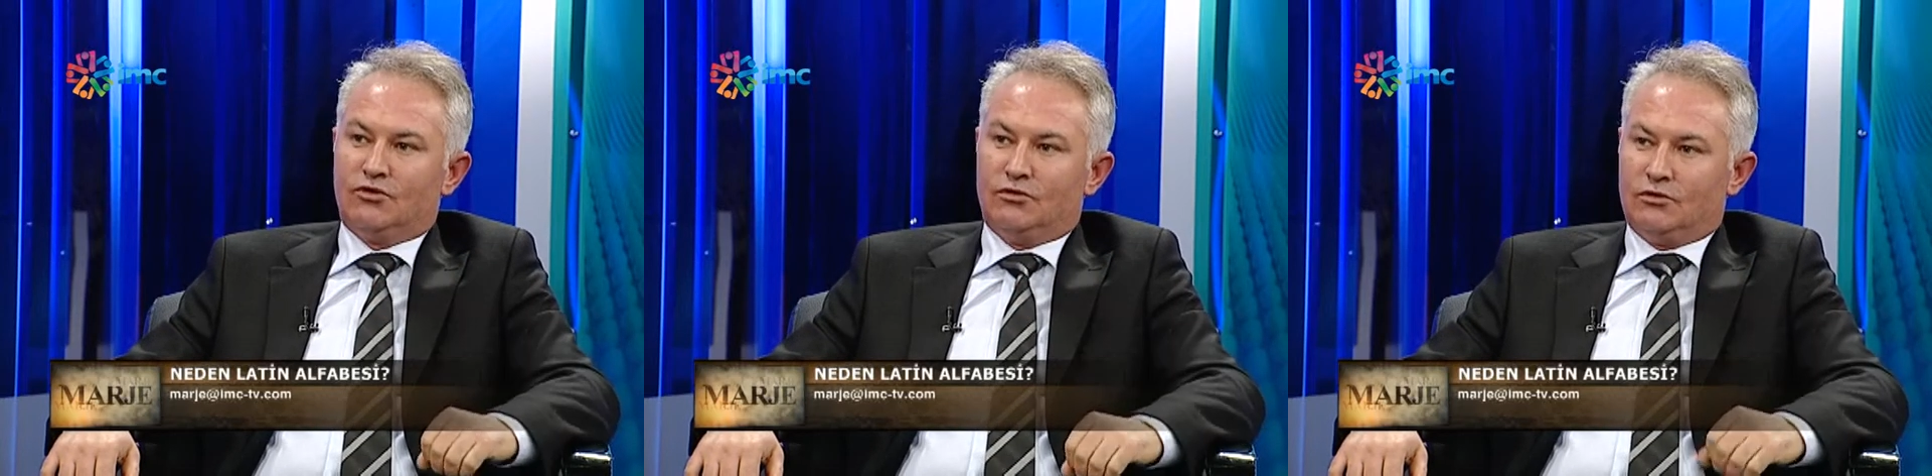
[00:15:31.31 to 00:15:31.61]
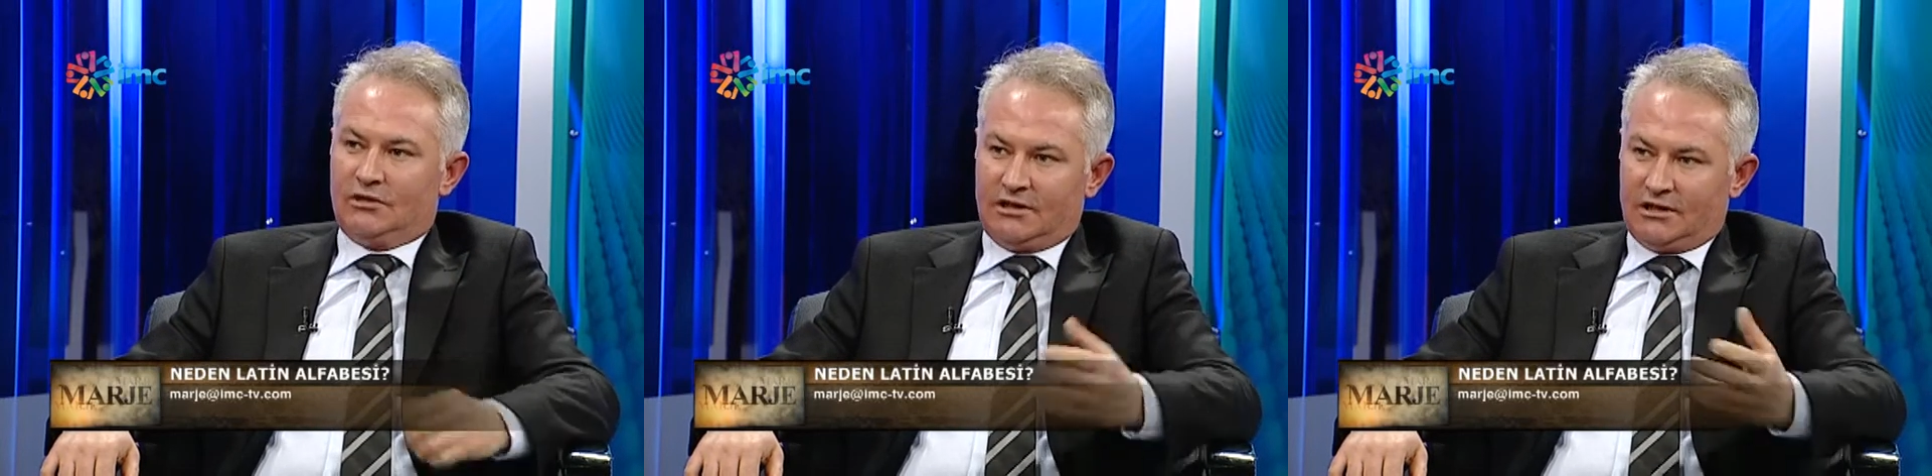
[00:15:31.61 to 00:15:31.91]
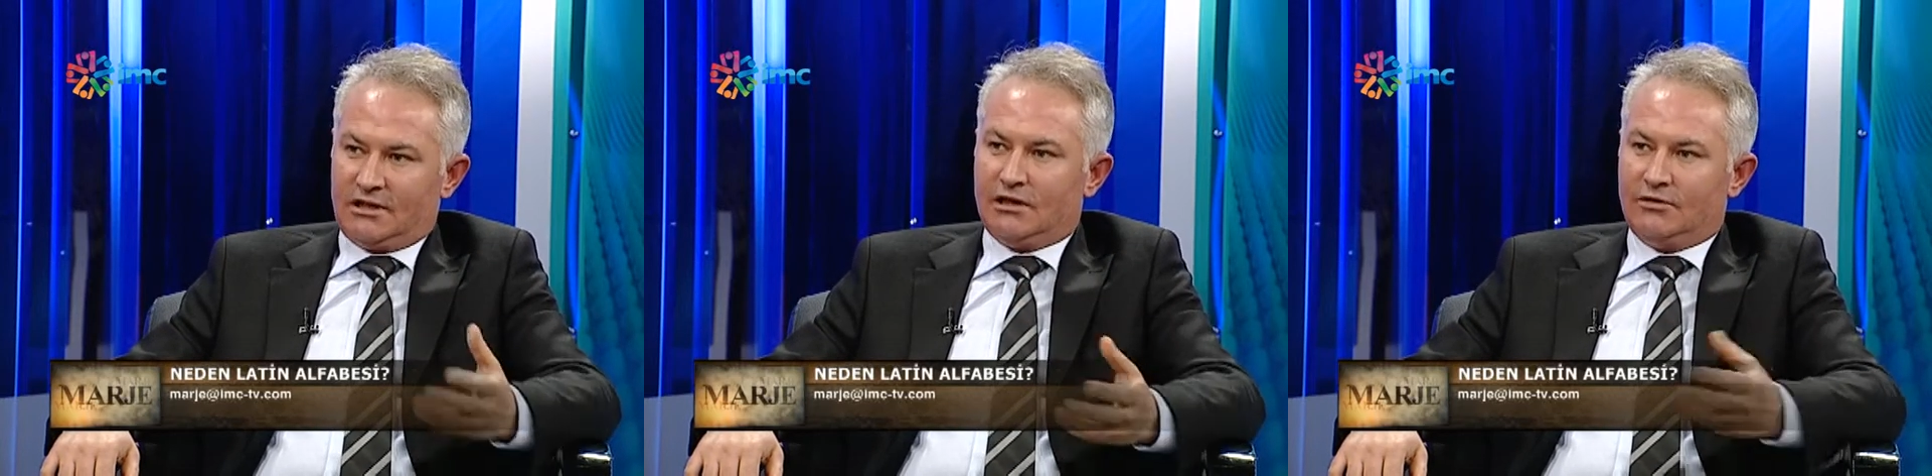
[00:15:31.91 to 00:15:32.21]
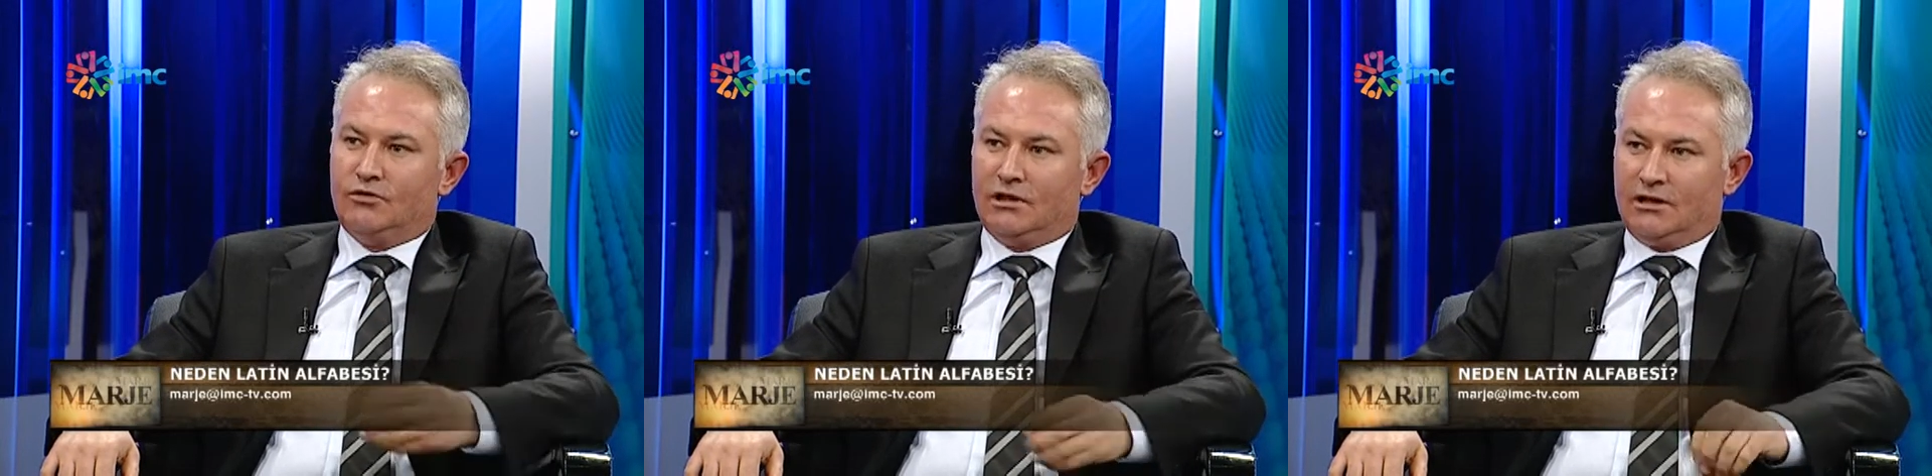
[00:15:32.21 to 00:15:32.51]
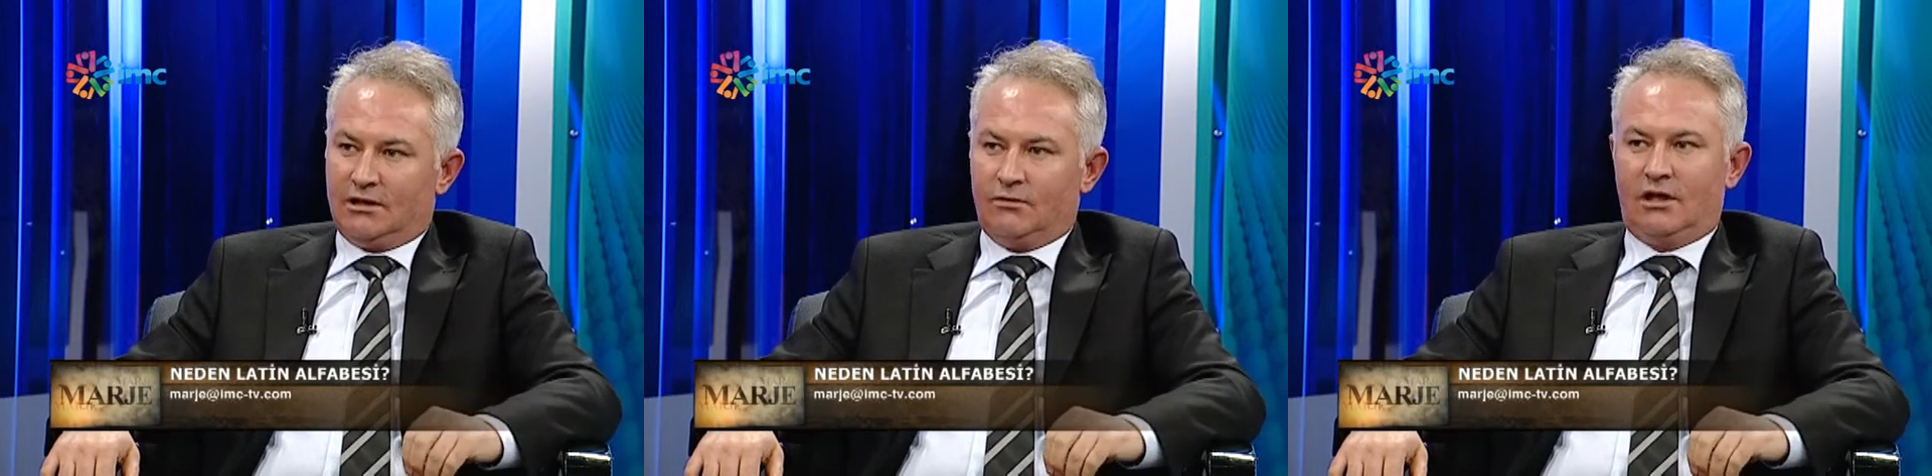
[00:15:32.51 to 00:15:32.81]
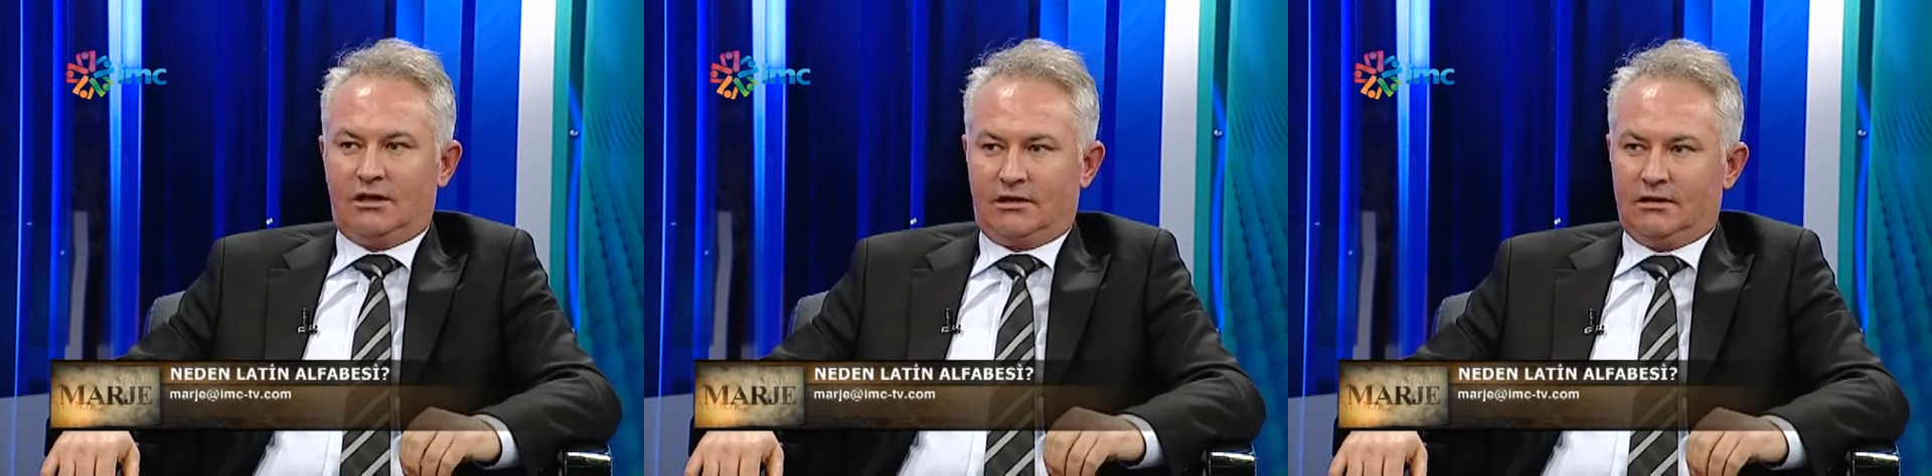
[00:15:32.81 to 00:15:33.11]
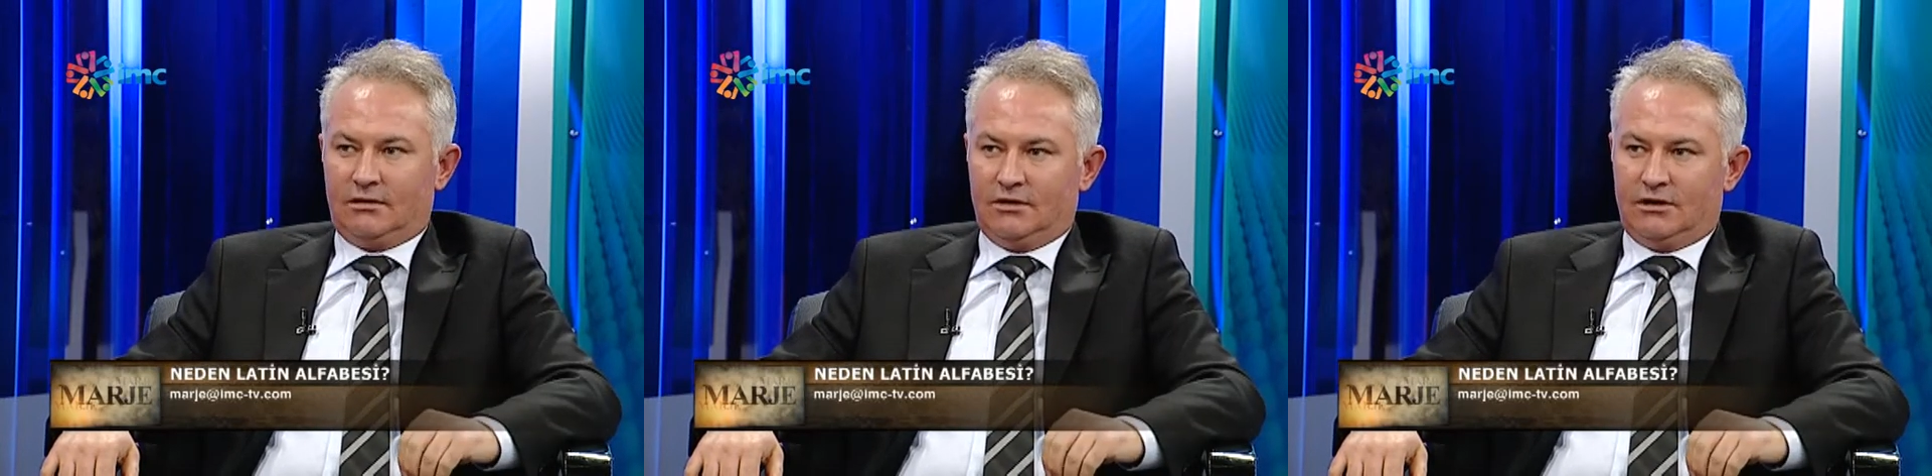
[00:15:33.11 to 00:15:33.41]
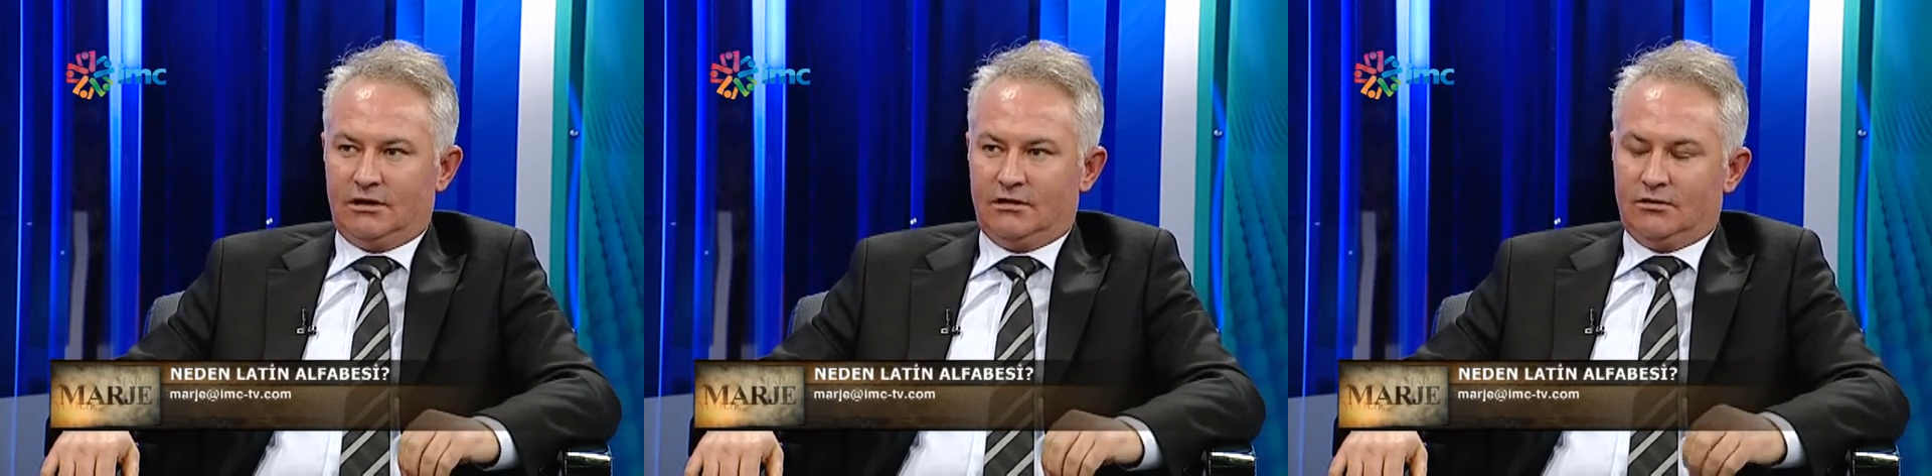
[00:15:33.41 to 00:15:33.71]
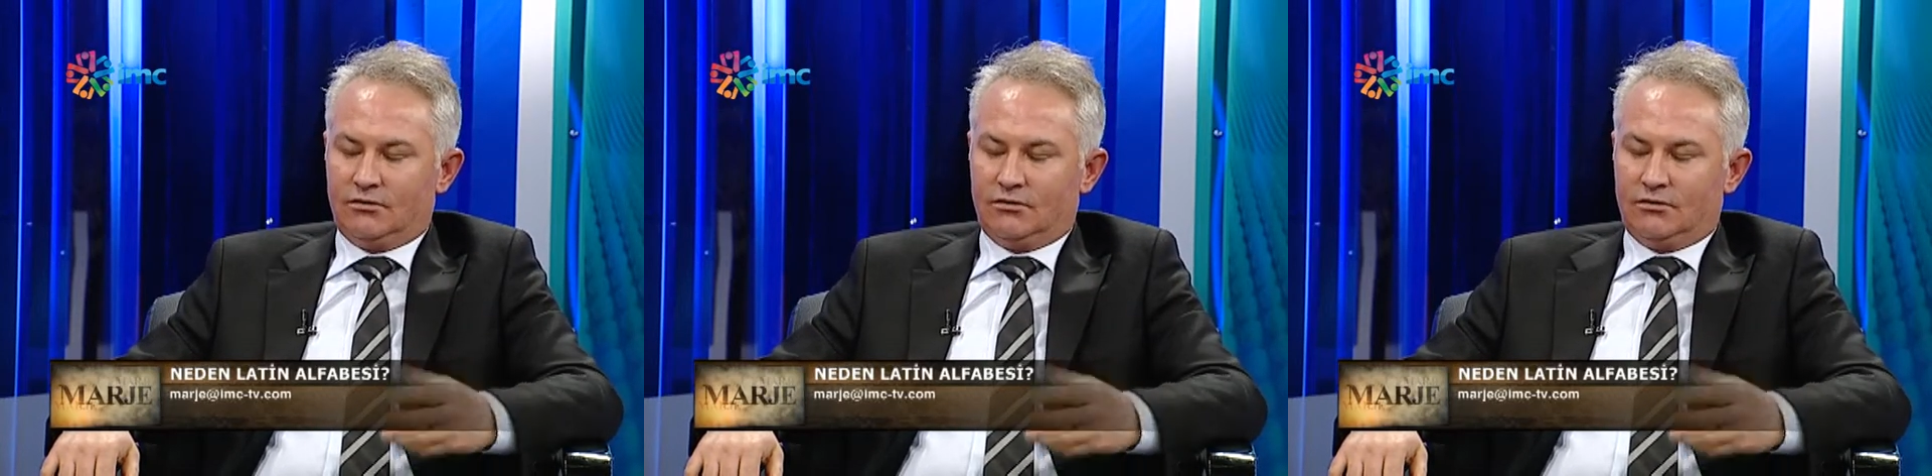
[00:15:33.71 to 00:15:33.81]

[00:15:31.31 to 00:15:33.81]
bunu dijital dünyada var tabii ki.